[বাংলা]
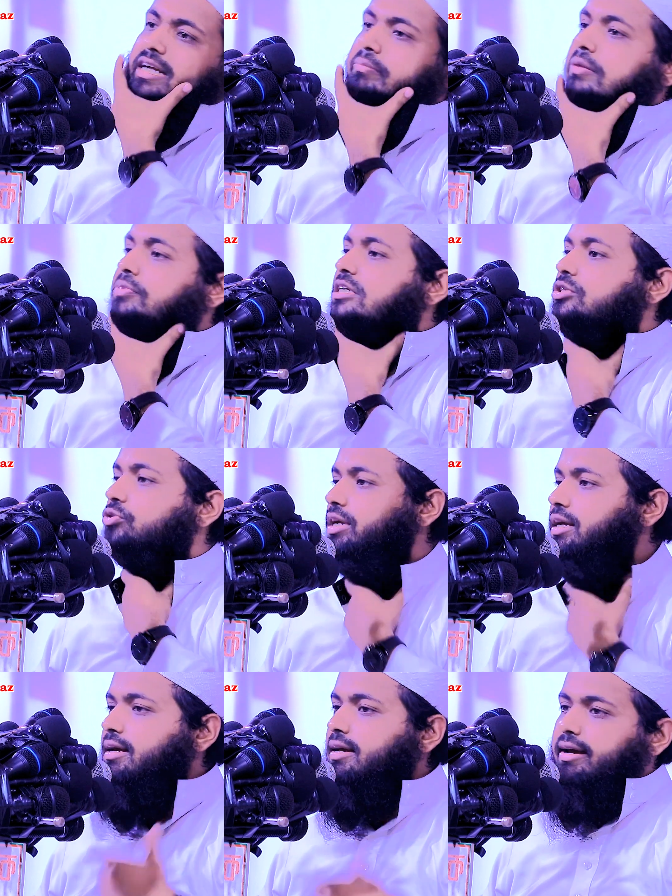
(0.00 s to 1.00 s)
সামনে পেশ
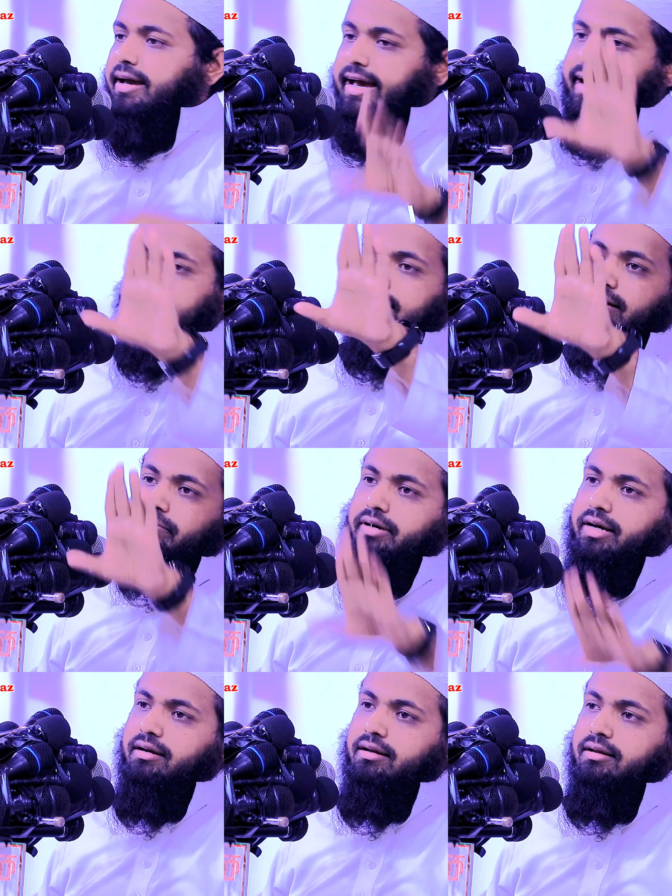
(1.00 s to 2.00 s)
করি এক
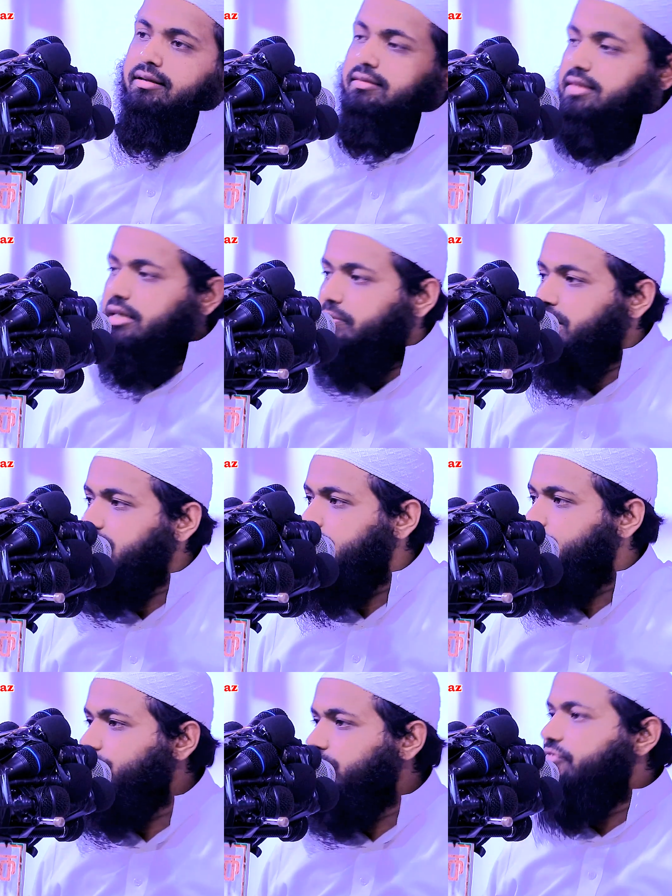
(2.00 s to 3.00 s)
নাম্বার তিরমিজি
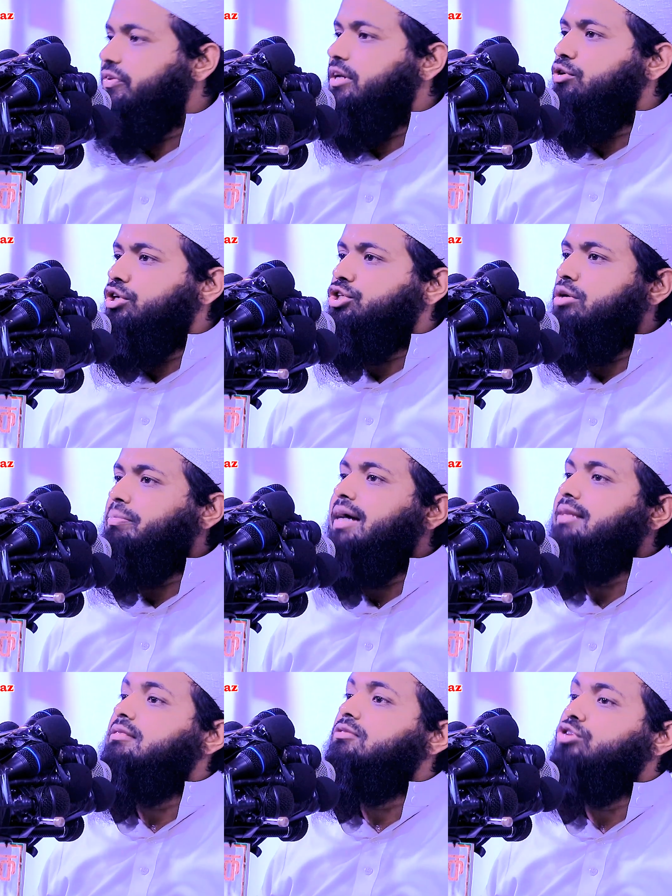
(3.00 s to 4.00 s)
শরীফের নয়শো
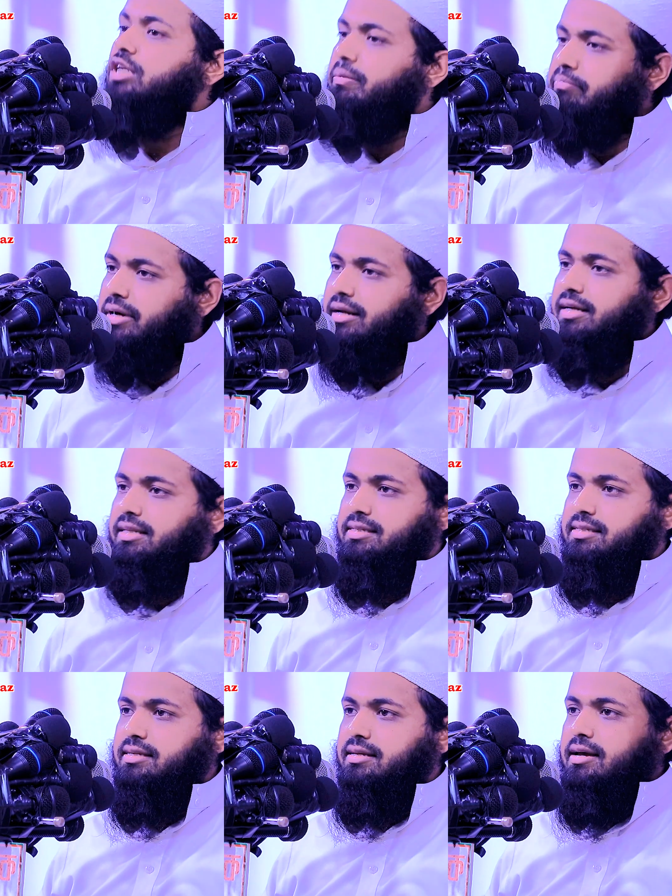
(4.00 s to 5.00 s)
বাহাত্তর নাম্বার
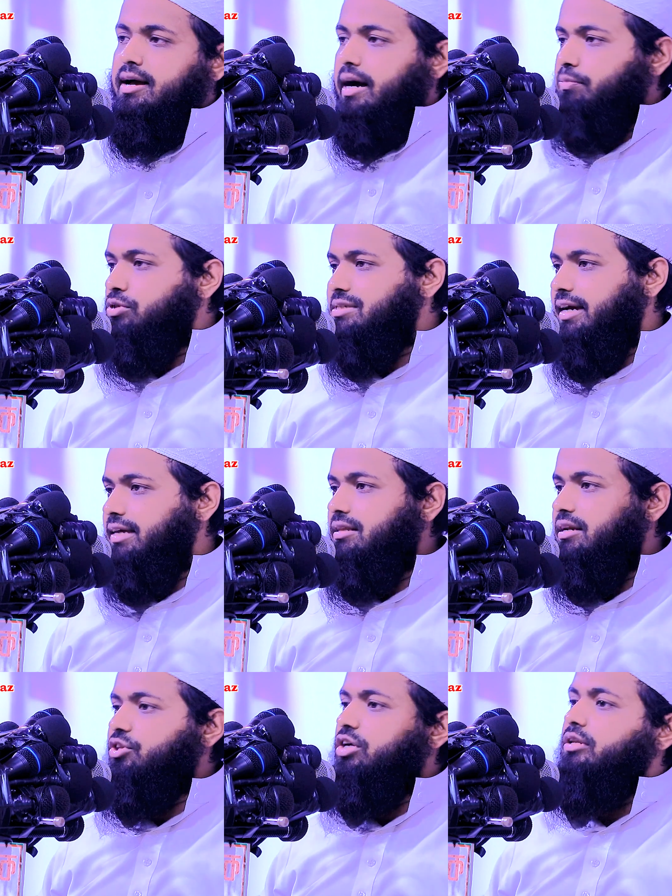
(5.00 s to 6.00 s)
হাদিস আবু সাইদ
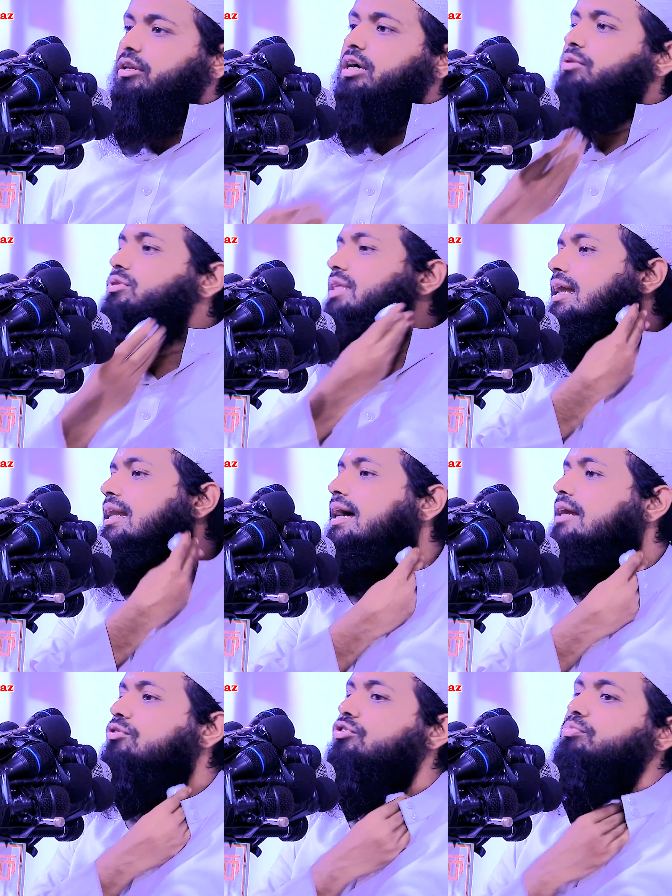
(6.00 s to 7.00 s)
রবি আল্লাহ তালা
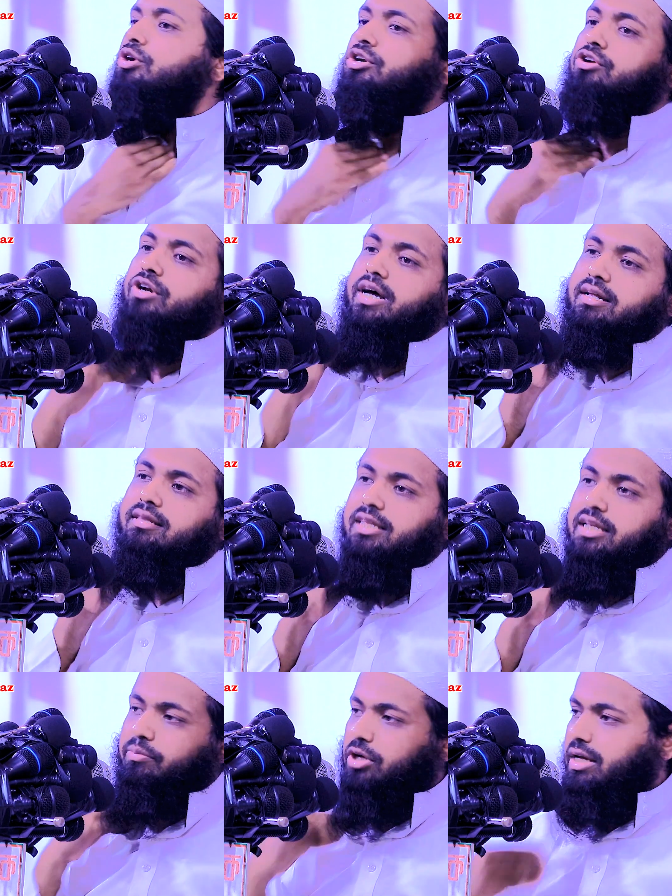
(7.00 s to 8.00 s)
আনহুর বর্ণনা
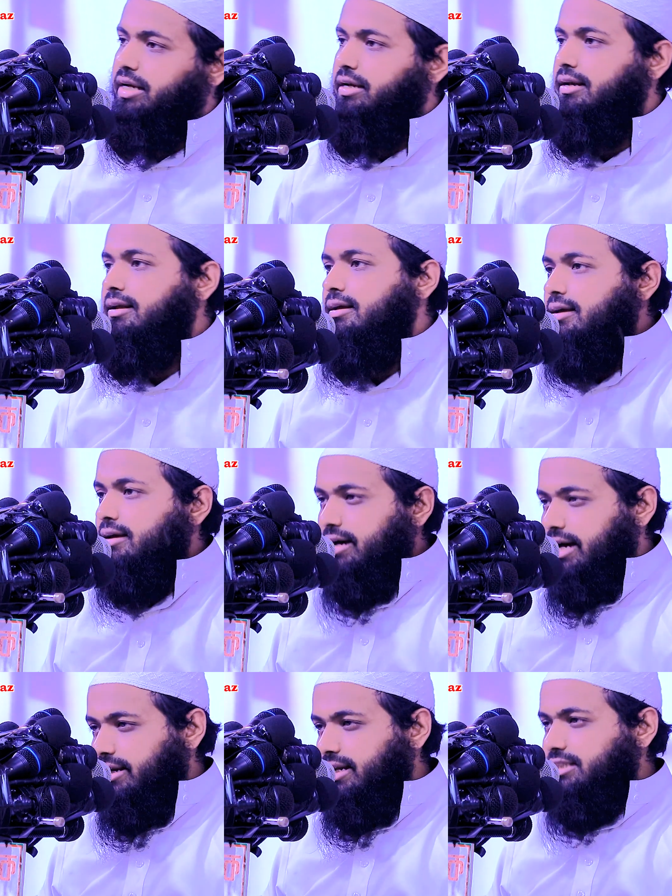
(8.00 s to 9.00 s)
তিনি বলেন
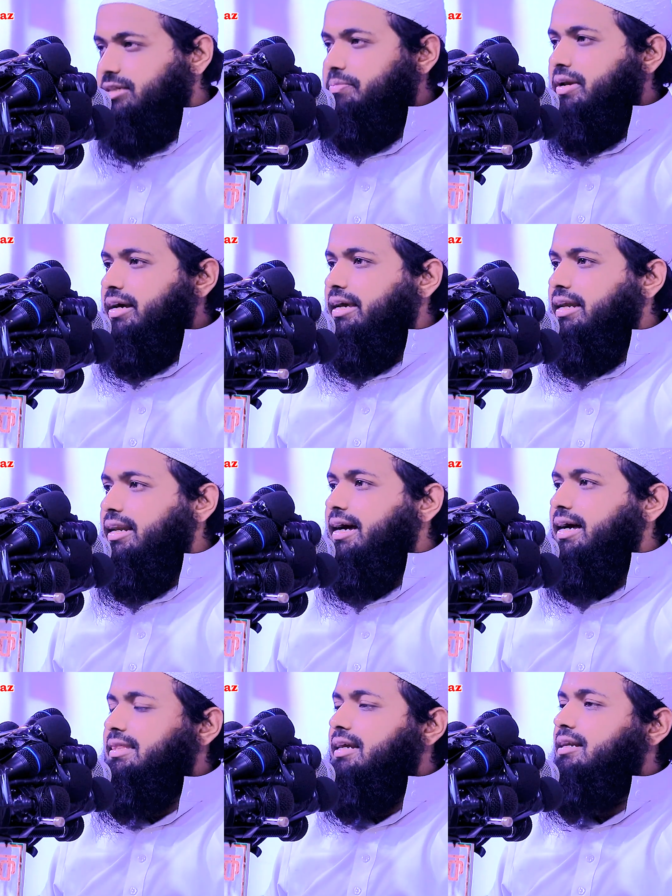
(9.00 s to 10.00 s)
আন্না
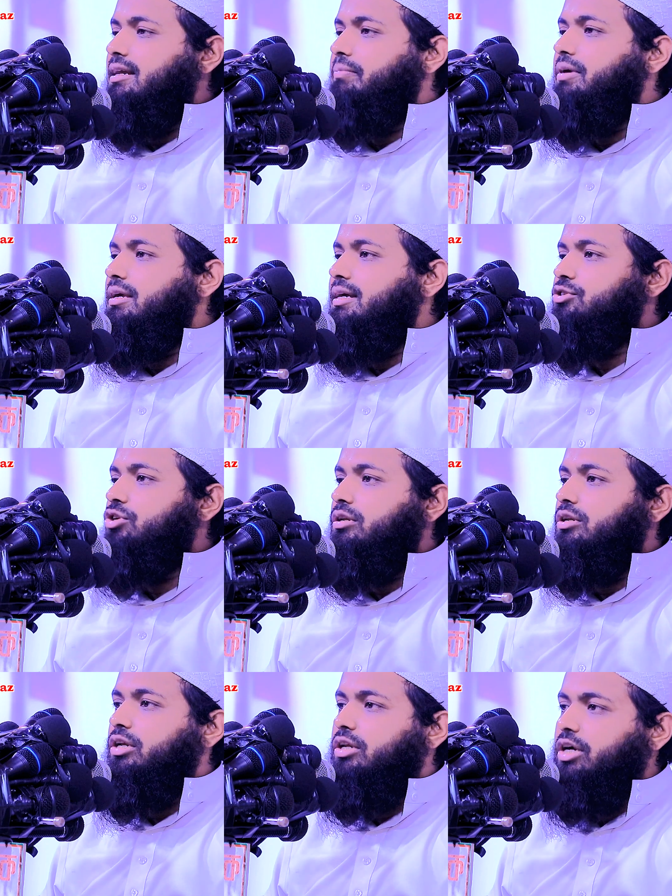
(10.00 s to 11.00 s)
নবী
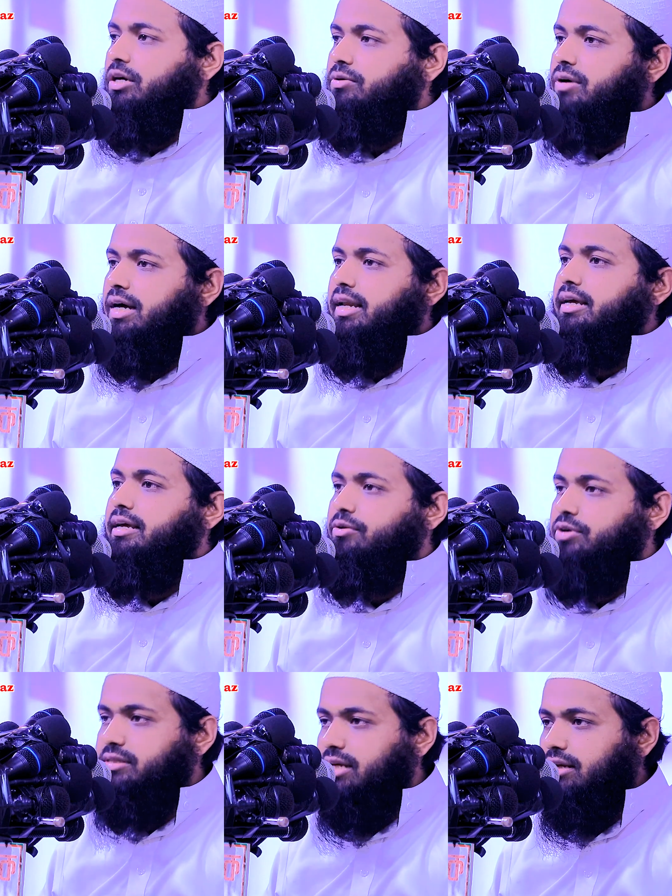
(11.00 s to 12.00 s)
আলাইহি
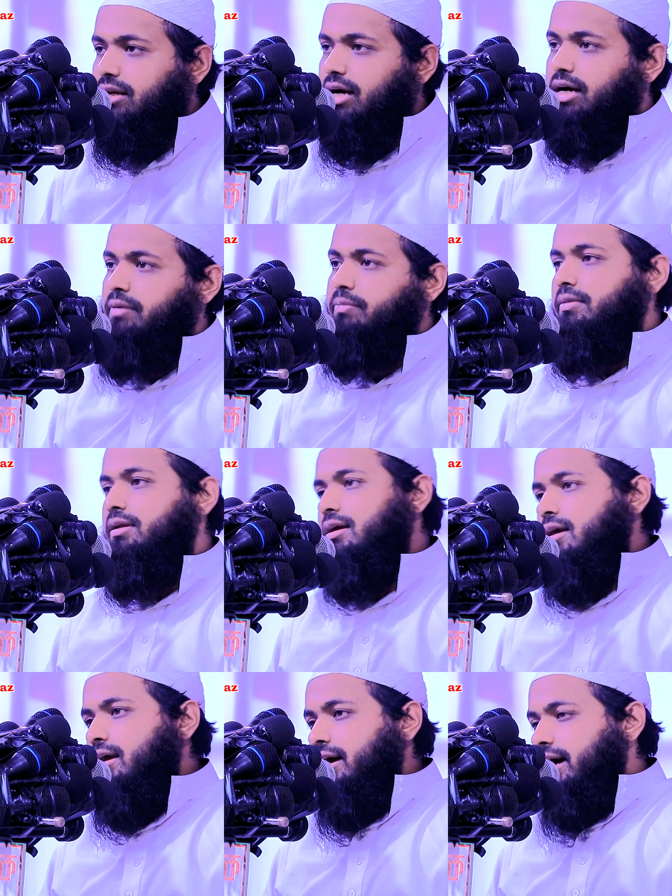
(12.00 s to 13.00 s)
ওয়াসাল্লাম
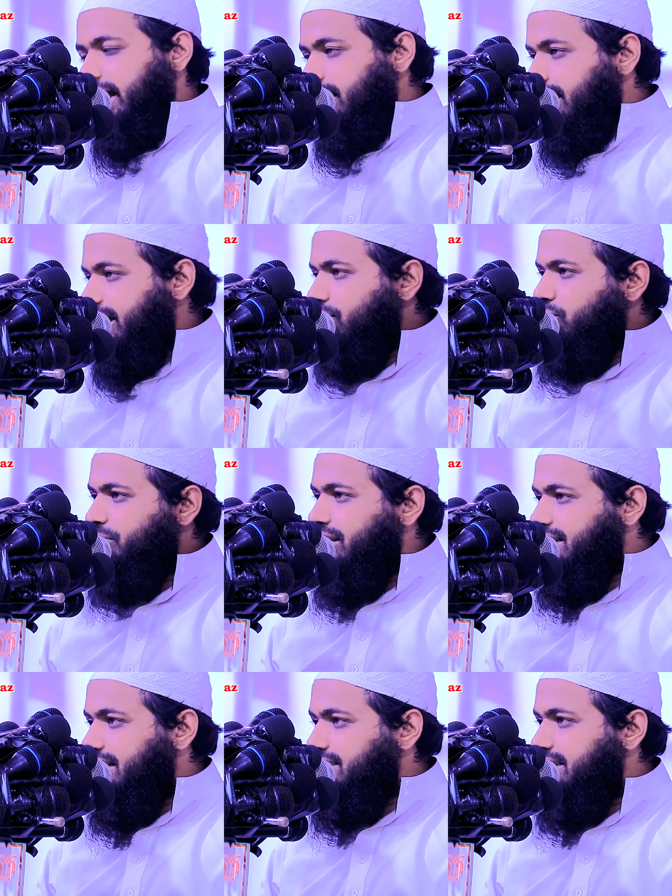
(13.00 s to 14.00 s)

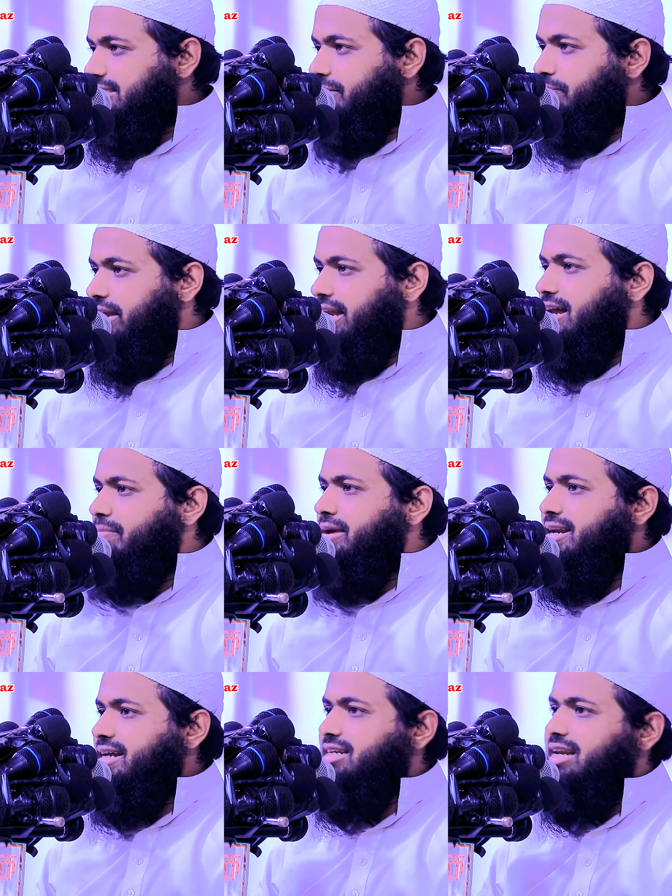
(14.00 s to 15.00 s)
নবীর কাছে জিব্রিল
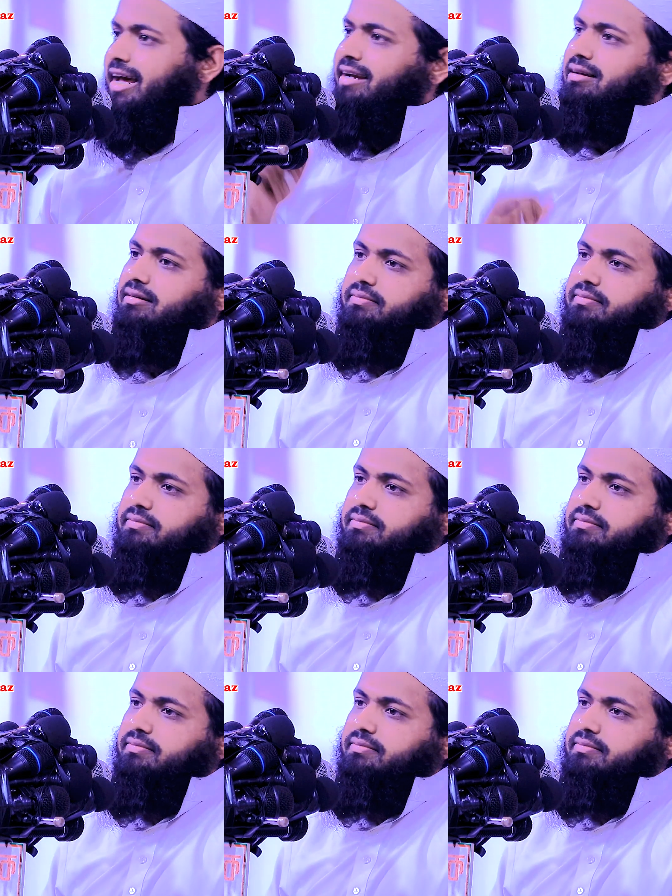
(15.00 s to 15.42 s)
আমিন আসলেন